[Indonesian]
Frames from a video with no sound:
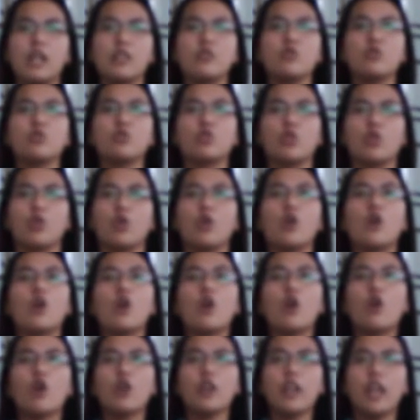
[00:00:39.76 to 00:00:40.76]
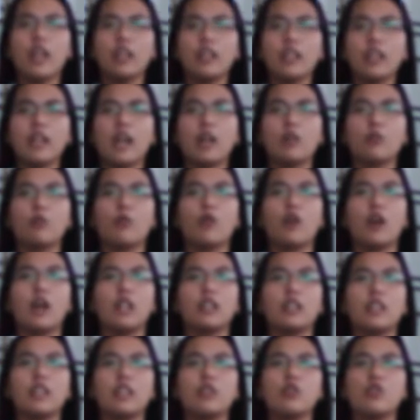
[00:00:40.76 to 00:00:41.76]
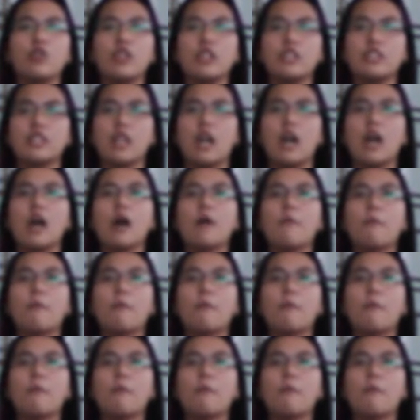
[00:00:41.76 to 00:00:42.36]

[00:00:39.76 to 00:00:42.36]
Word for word: junto kode etik advokat Indonesia